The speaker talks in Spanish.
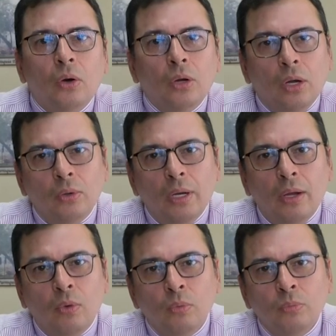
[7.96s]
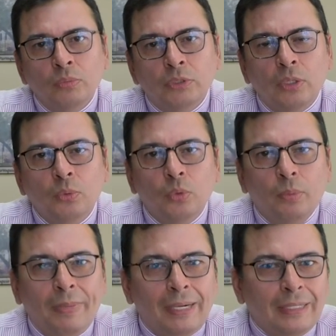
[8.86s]
Hola, hola, un
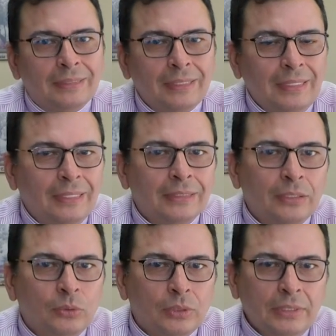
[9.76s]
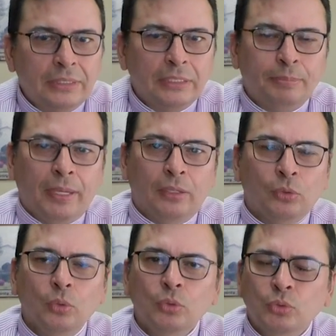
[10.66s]
saludo para CNC Noticias, para
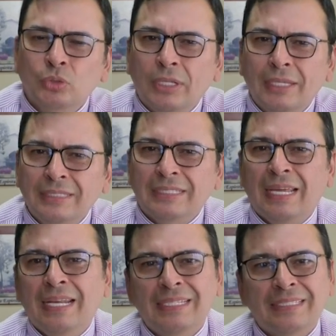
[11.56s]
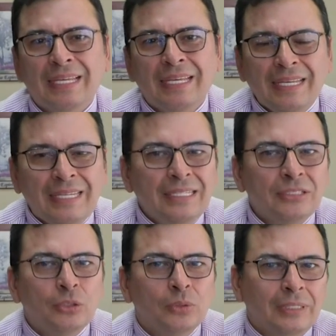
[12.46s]
todos ustedes en este
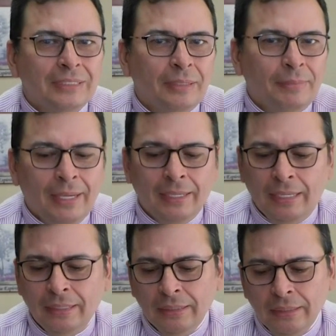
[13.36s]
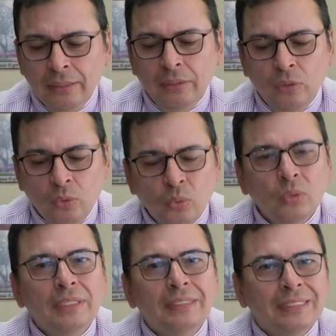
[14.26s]
inicio de semana,
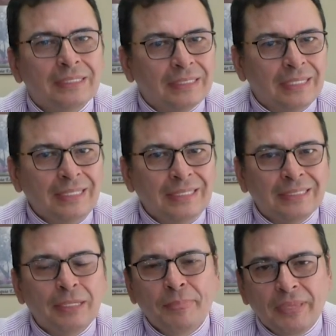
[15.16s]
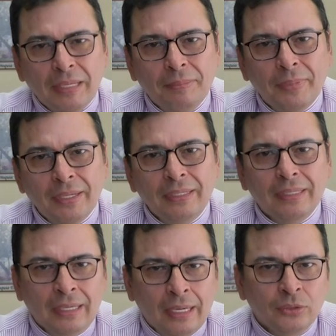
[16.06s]
lunes 16 de septiembre
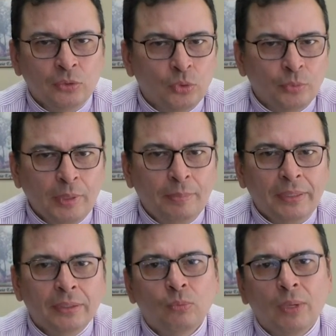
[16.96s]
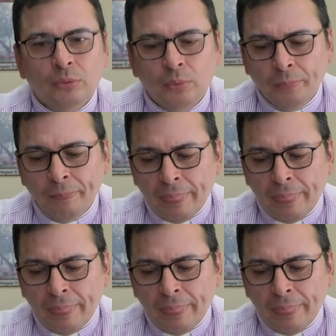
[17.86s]
del año 2024.